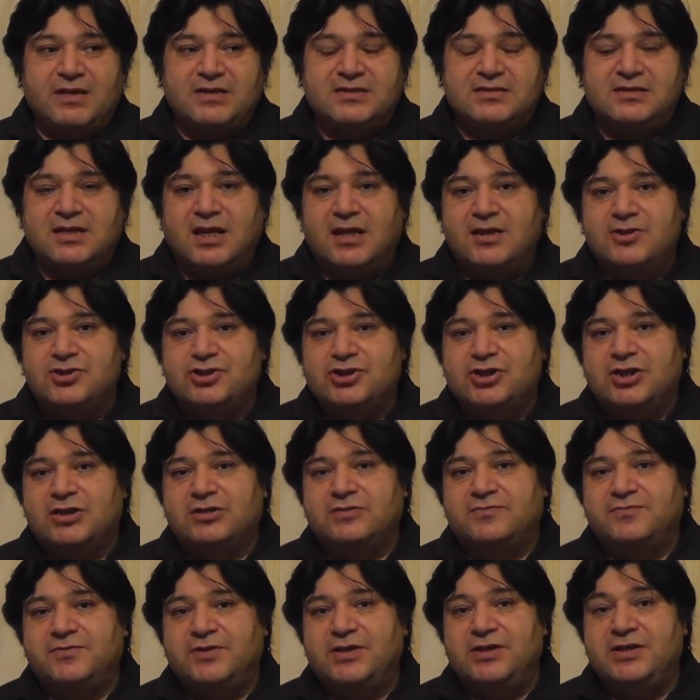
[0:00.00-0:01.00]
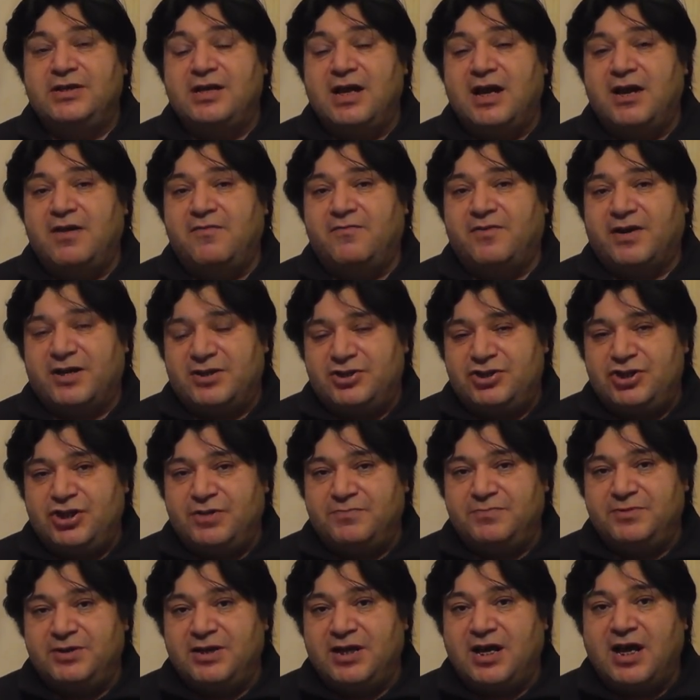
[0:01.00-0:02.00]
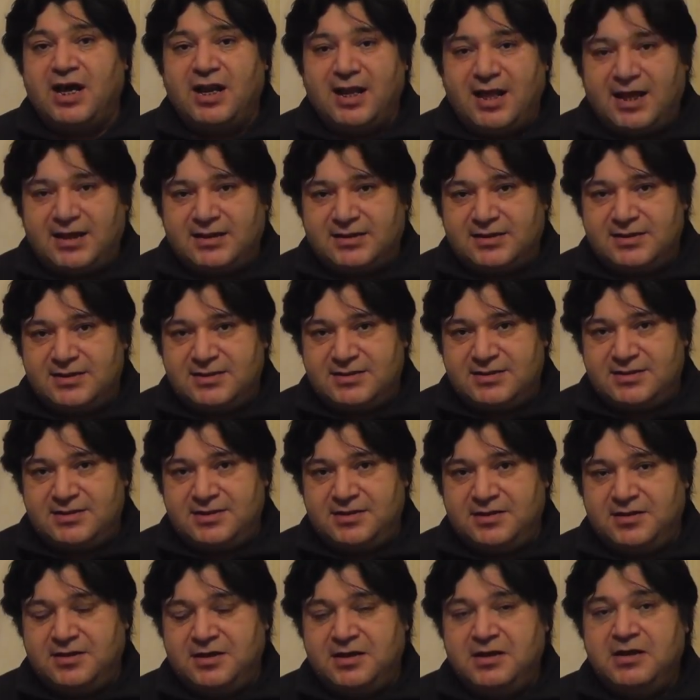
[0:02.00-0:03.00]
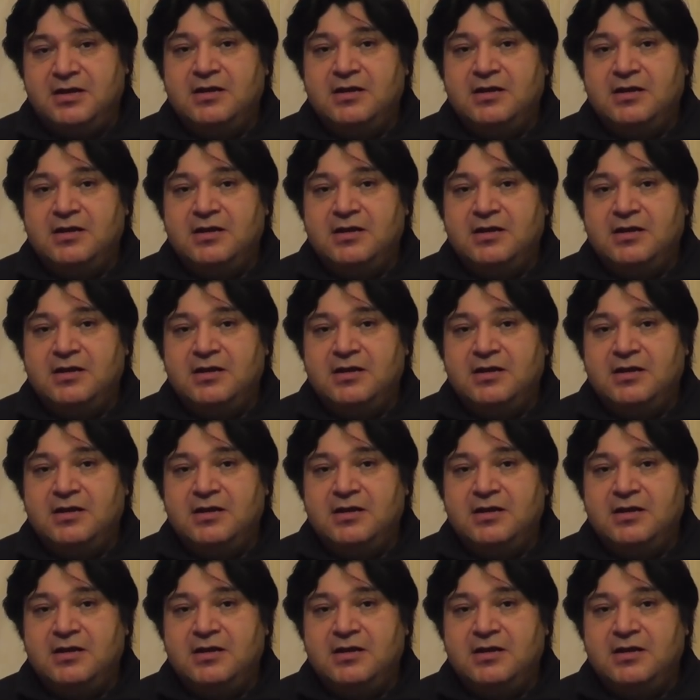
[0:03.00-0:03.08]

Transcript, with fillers: стала жертвой врачебной халатности.